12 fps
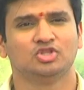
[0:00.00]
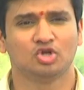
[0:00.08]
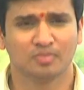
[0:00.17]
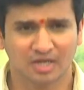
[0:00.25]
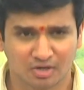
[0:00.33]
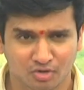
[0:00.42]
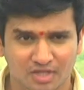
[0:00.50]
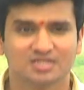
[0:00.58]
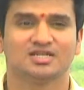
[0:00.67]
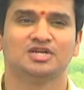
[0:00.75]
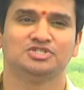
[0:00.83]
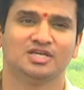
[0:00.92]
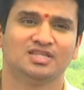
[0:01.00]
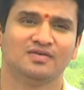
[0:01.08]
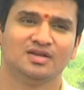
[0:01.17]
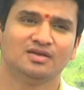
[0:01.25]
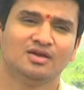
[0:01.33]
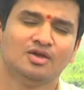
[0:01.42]
తిరుమలలోనే స్టార్ట్
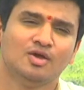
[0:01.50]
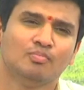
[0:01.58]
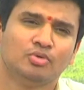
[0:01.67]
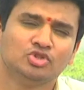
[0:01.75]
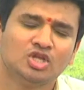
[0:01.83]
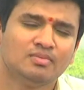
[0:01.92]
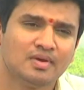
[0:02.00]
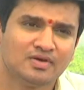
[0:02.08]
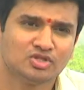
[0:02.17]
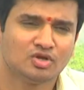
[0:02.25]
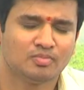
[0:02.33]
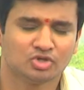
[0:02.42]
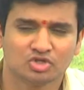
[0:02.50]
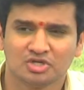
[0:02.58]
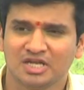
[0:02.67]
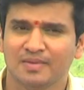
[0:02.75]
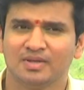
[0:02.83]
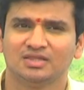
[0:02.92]
చేద్దామని పొద్దున మేము అందరం మొత్తం
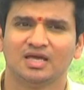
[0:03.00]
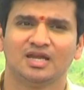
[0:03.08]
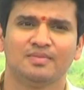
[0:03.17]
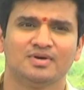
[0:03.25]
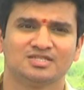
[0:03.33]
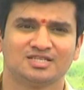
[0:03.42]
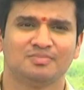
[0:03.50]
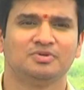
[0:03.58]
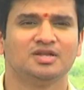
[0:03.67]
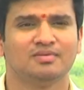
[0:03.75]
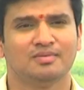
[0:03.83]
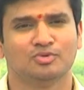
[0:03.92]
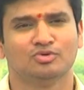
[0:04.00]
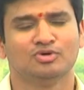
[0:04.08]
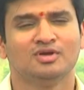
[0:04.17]
టీం అంతా వెళ్ళి మా స్క్రిప్ట్ని మేము